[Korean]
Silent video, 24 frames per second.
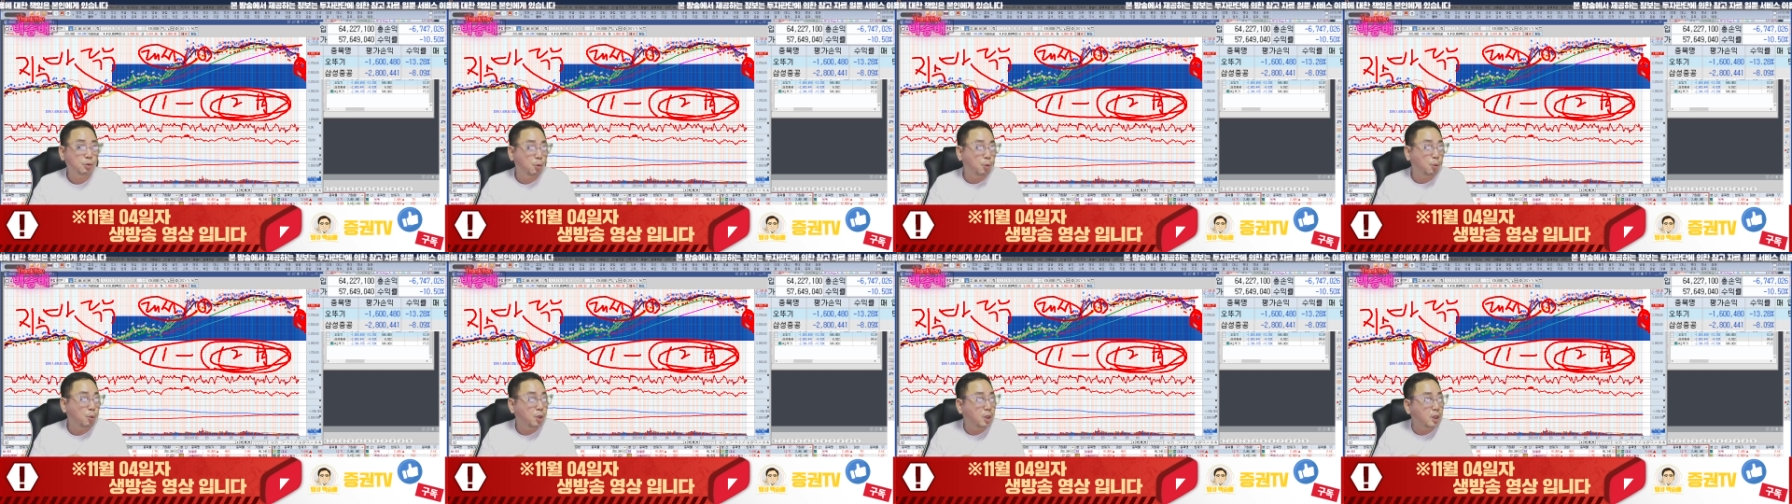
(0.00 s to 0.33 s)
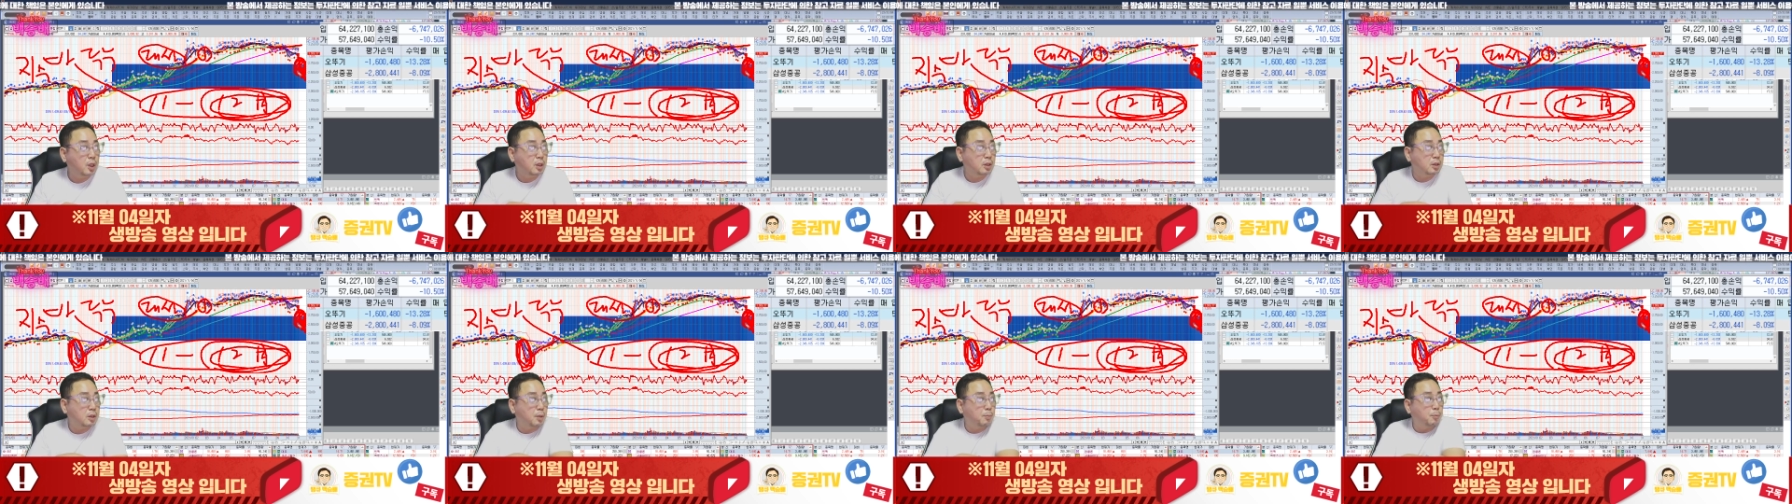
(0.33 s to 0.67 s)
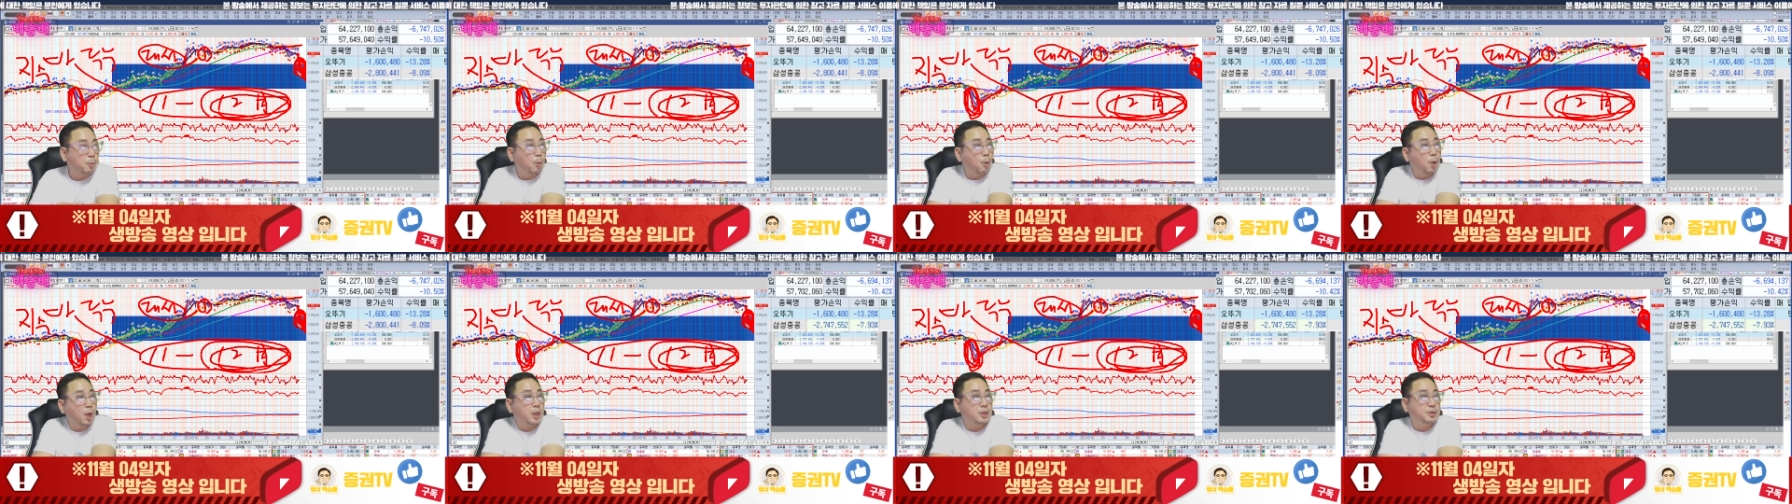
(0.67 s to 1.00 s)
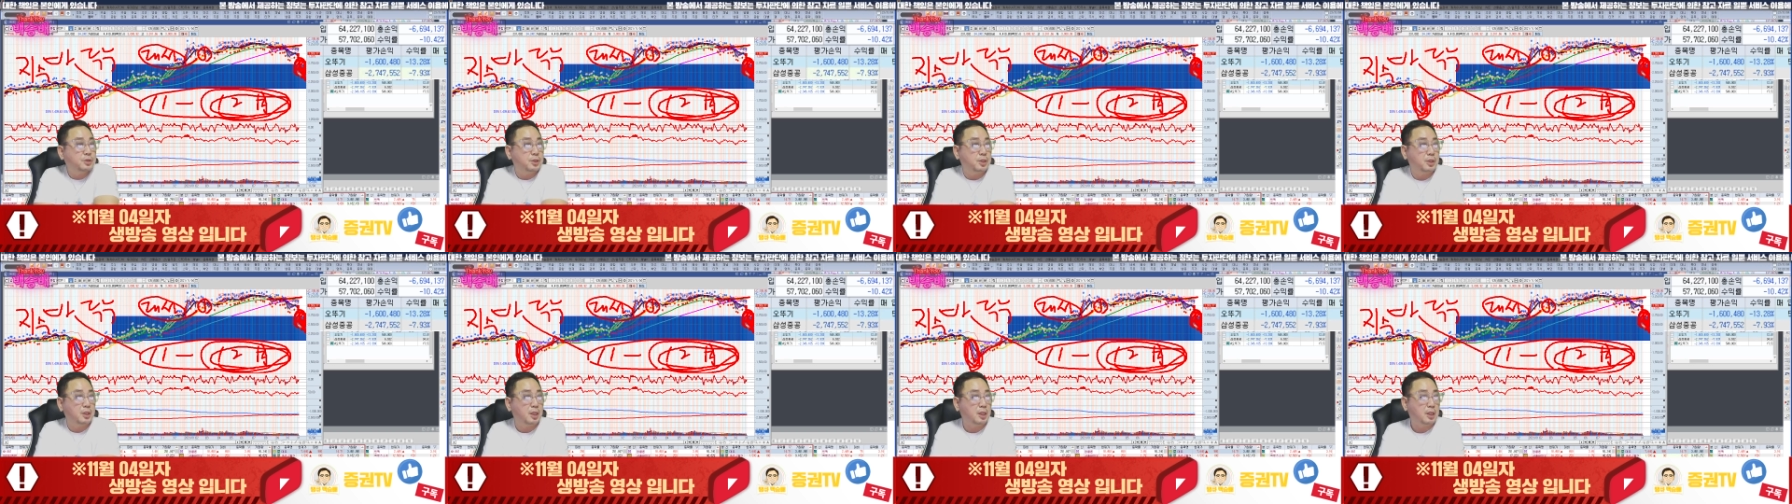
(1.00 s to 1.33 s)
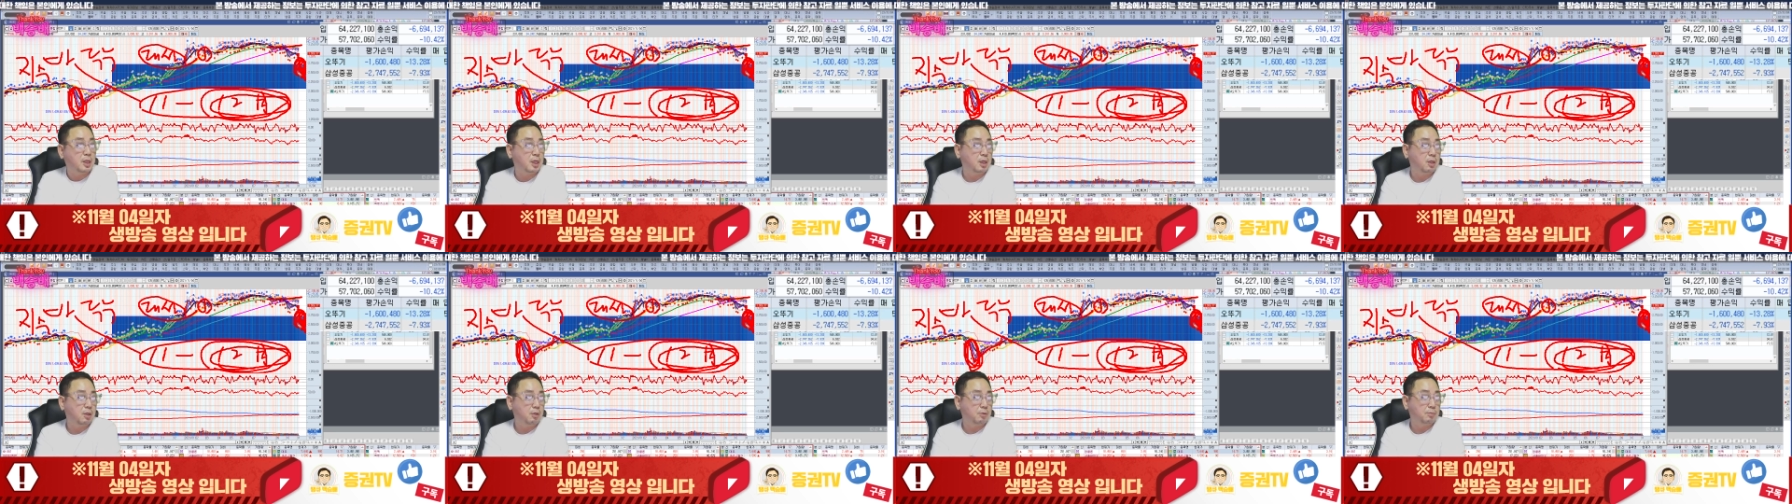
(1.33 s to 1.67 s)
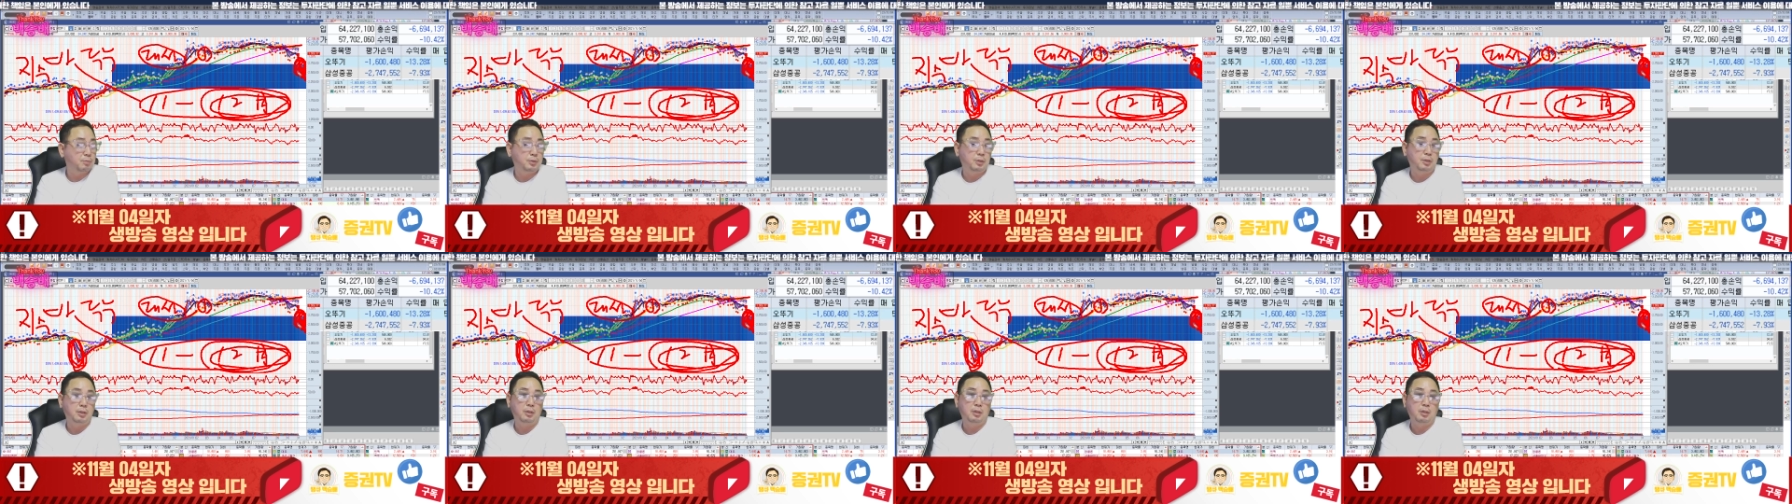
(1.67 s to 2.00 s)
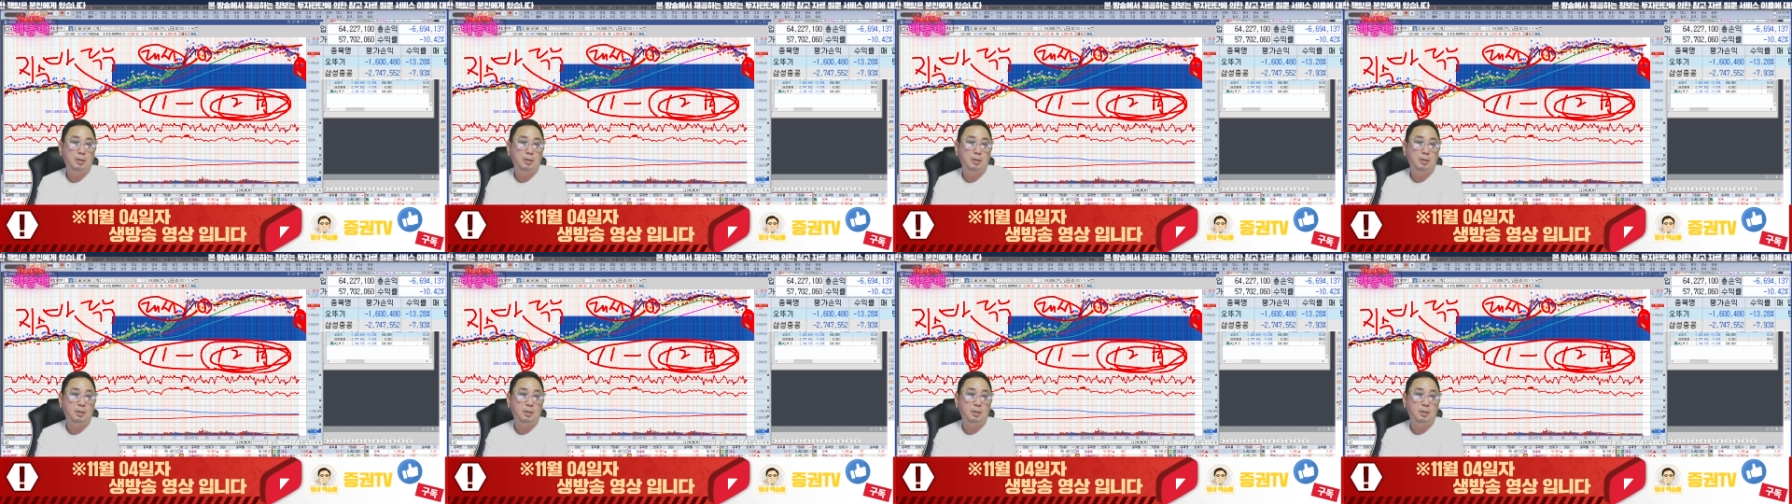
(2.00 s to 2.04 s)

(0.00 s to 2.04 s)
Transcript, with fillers: 올리는데 뭐가 있어야 될까요, 여러분들?